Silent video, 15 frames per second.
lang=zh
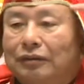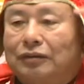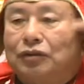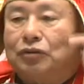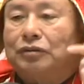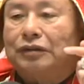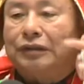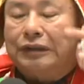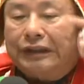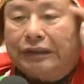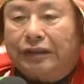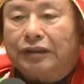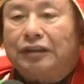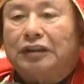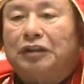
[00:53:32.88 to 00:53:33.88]
就是一
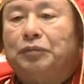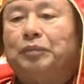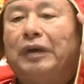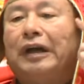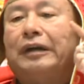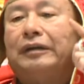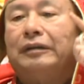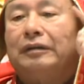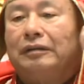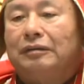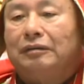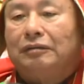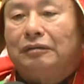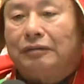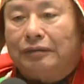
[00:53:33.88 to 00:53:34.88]
个礼拜
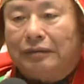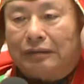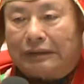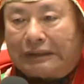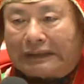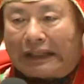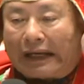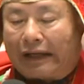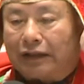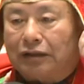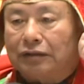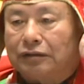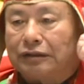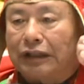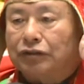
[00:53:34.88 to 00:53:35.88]
来
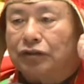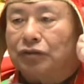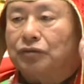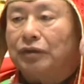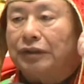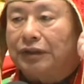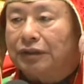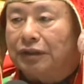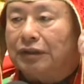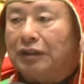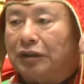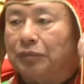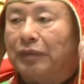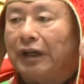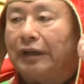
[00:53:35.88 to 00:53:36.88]
三十岁，一个
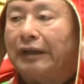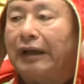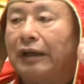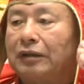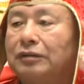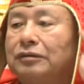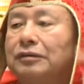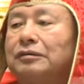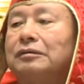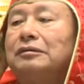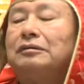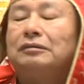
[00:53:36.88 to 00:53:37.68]
礼拜来一次。